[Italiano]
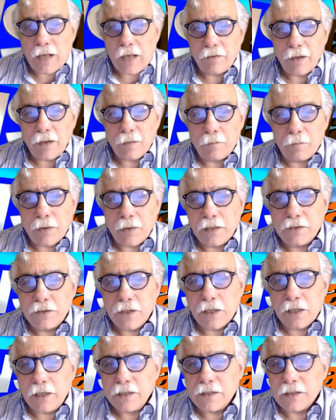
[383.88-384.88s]
gravi e per il
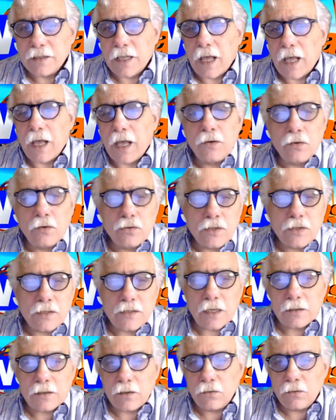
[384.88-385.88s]
ciclista non c'è
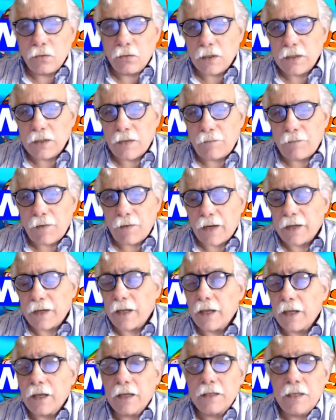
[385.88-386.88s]
stato nulla da
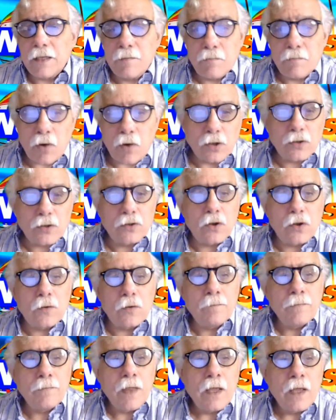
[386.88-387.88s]
fare ed è
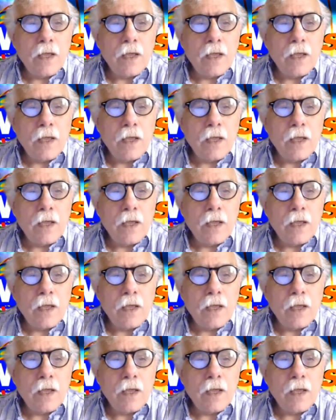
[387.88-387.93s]
morto.